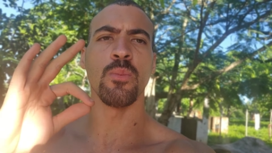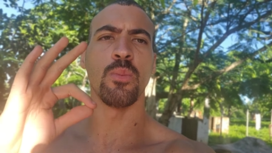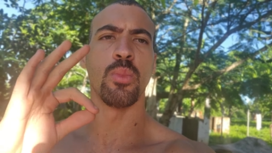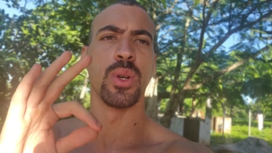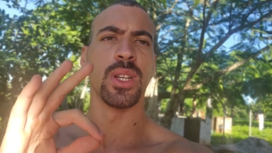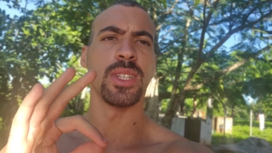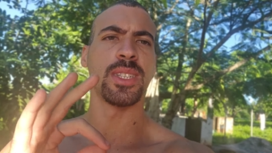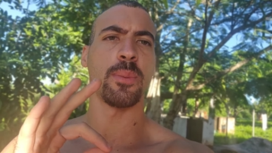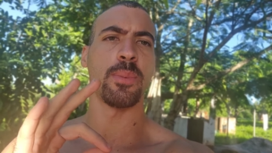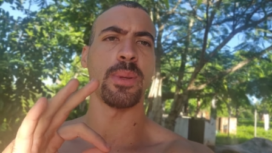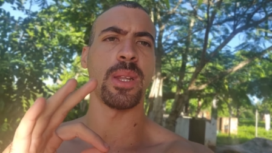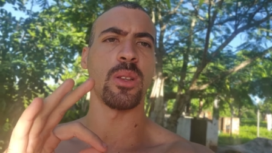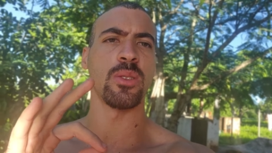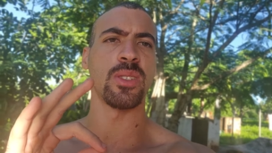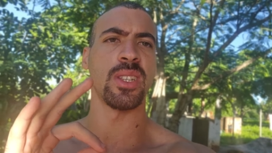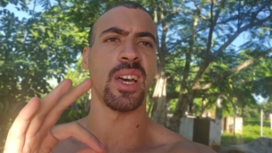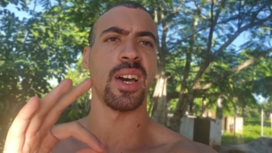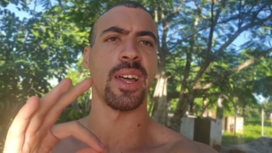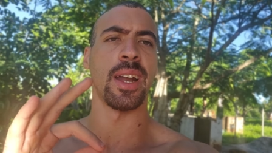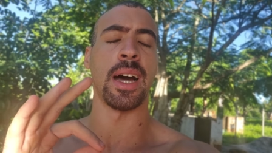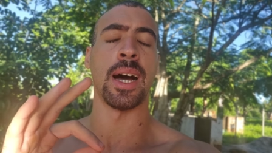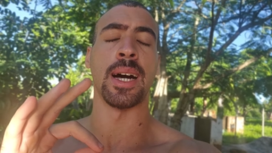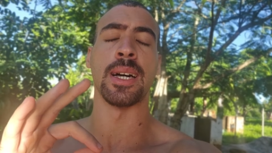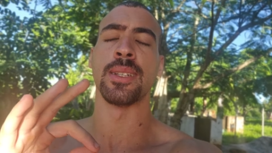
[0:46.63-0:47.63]
Polícia Penal do
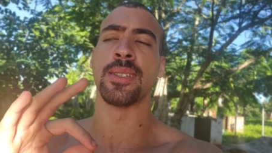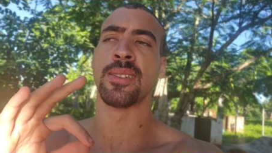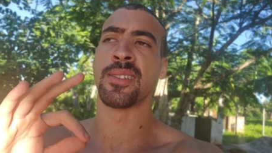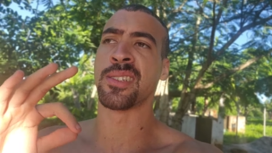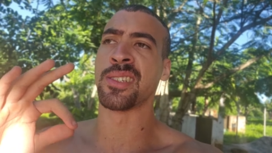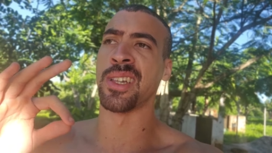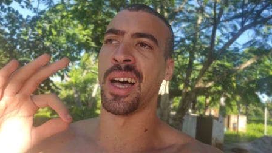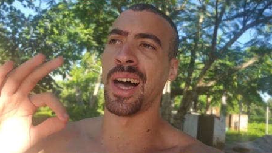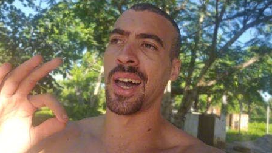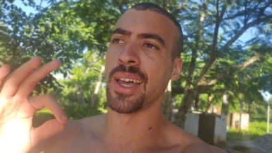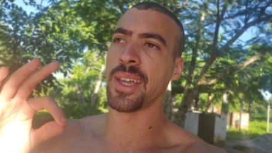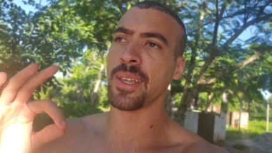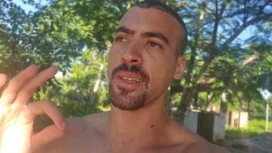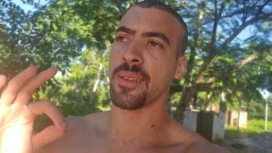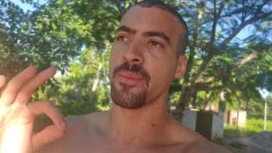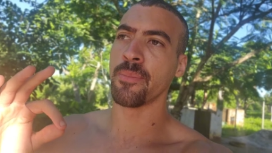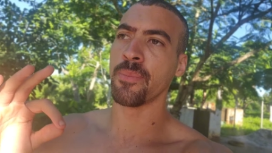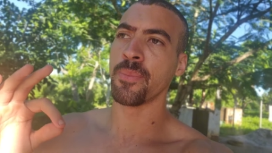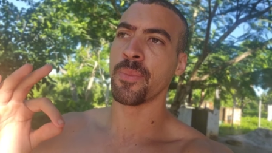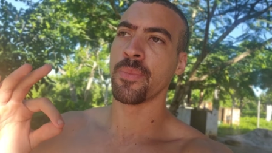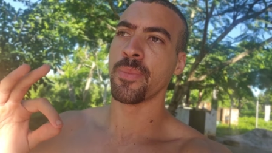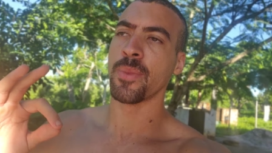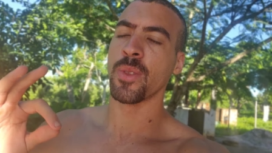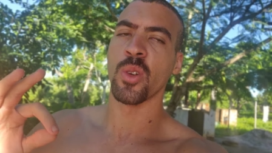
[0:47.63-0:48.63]
Ceará, sai
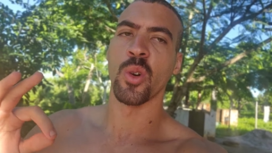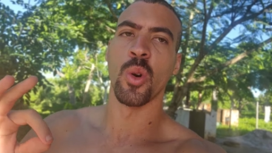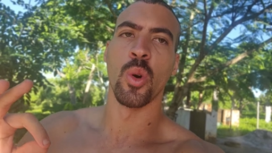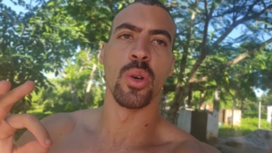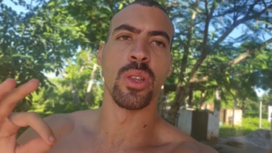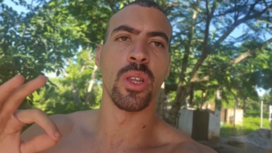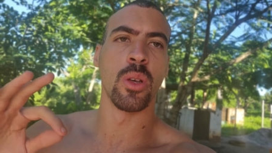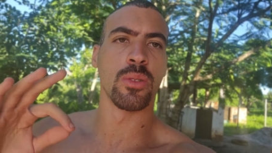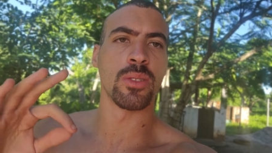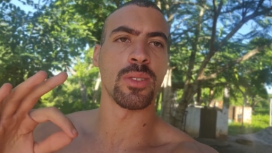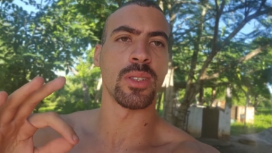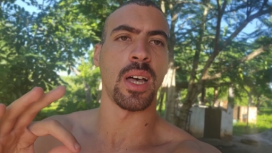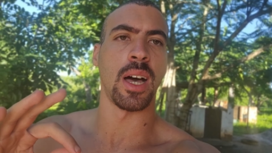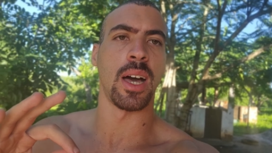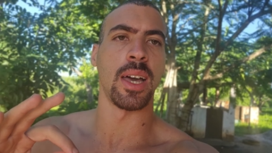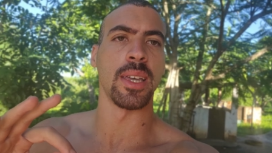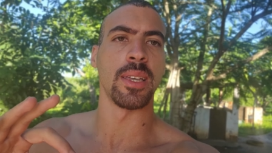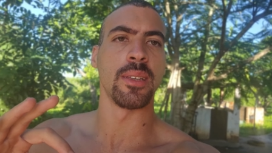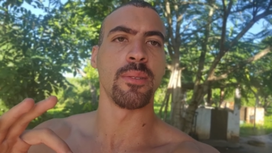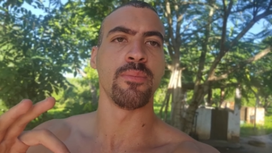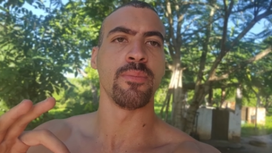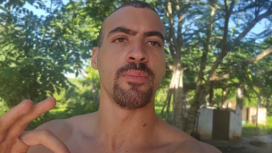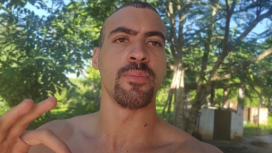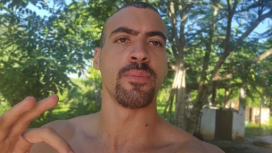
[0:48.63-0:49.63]
ou não
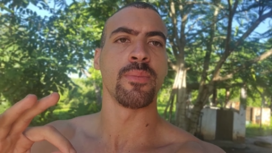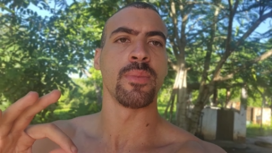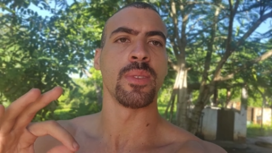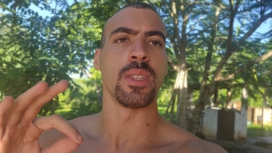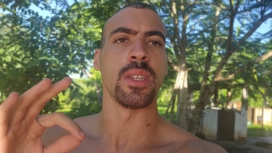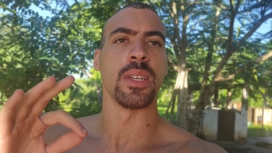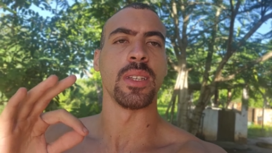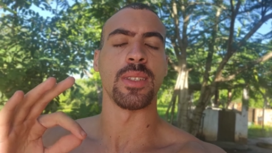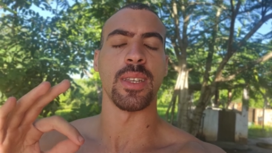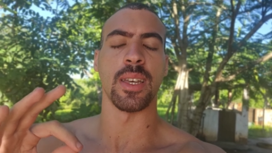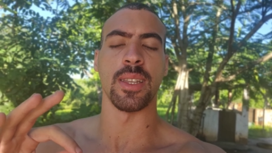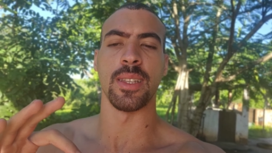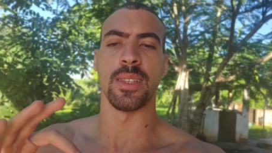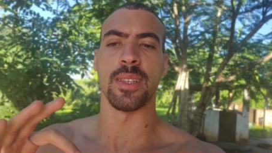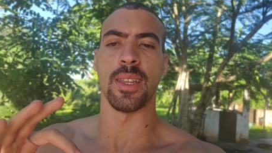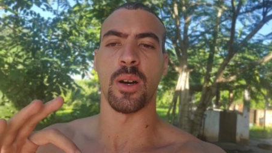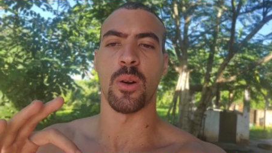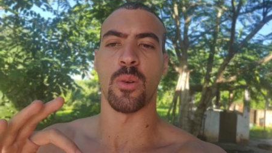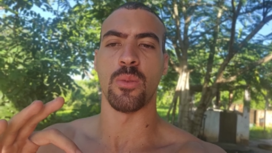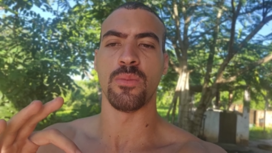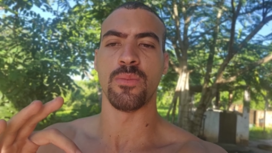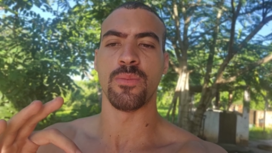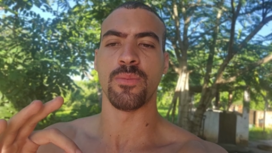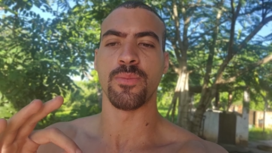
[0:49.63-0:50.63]
sai esse
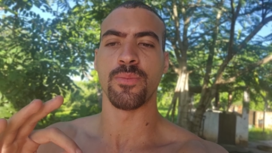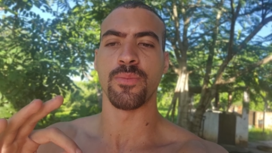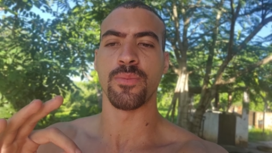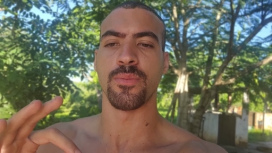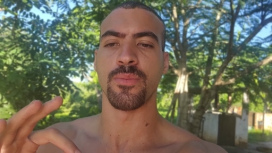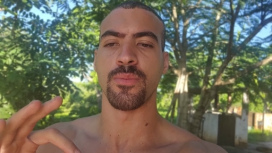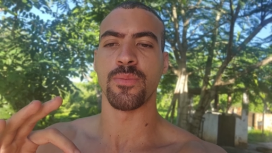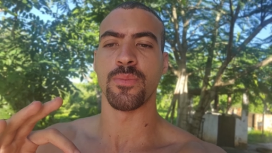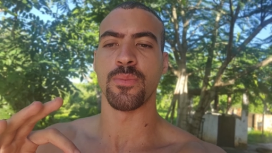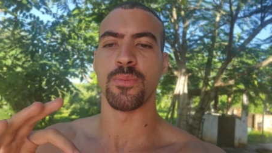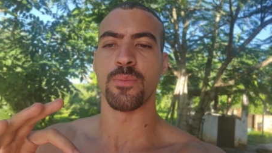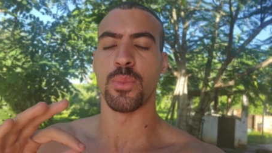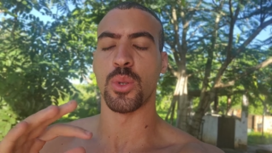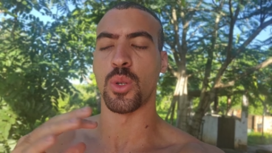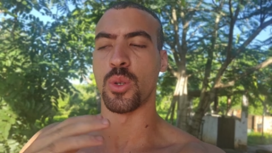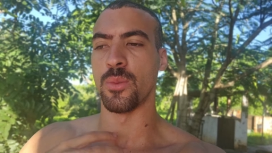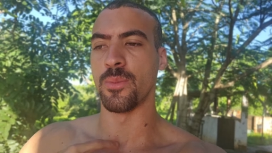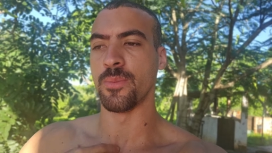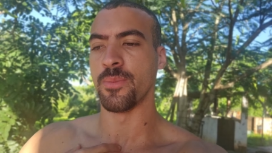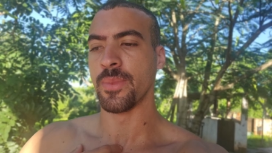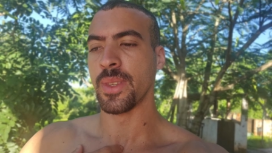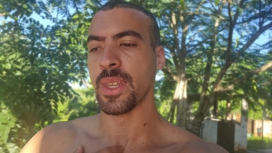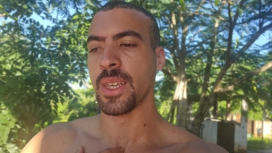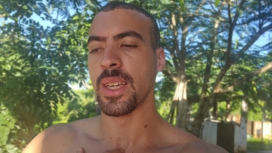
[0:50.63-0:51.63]
edital? Bom,
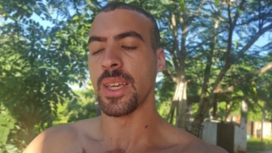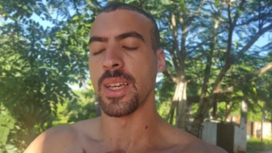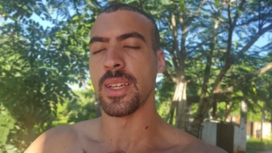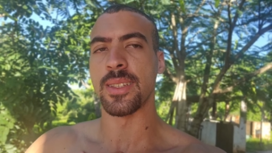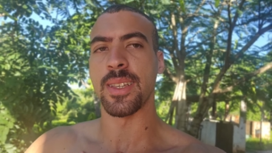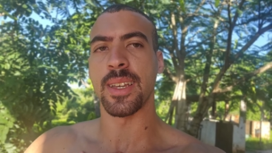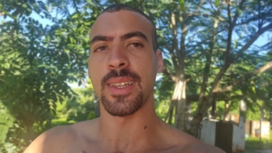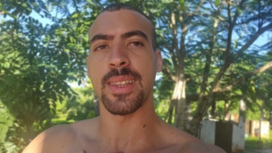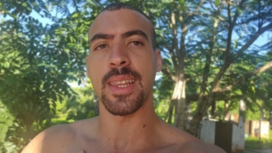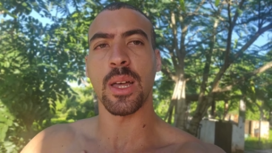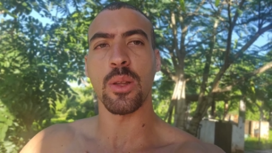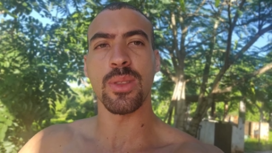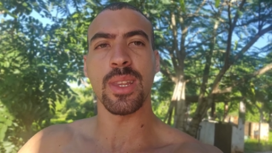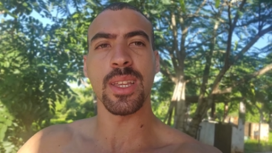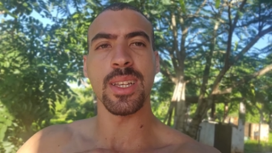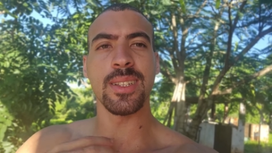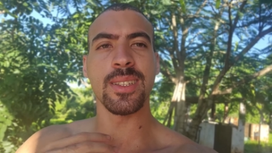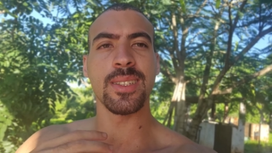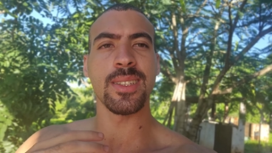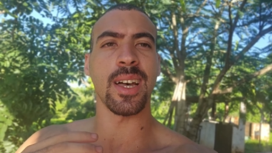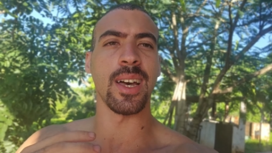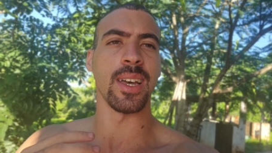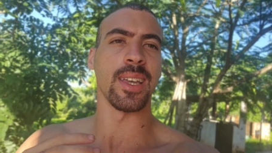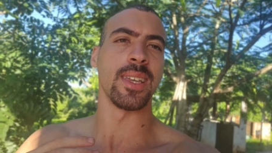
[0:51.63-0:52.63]
esse edital tem
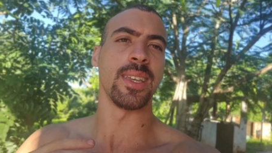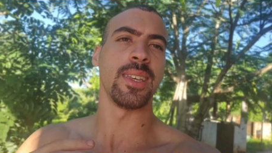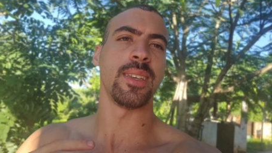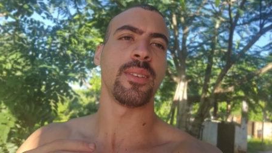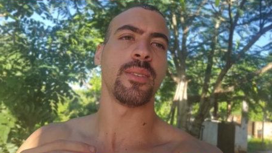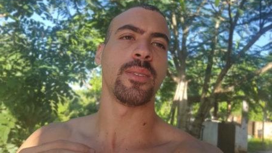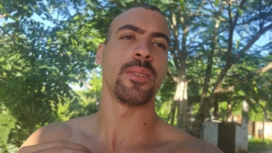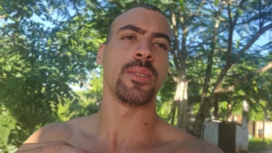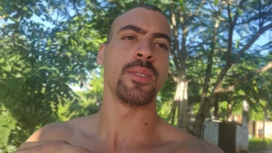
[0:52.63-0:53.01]
que sair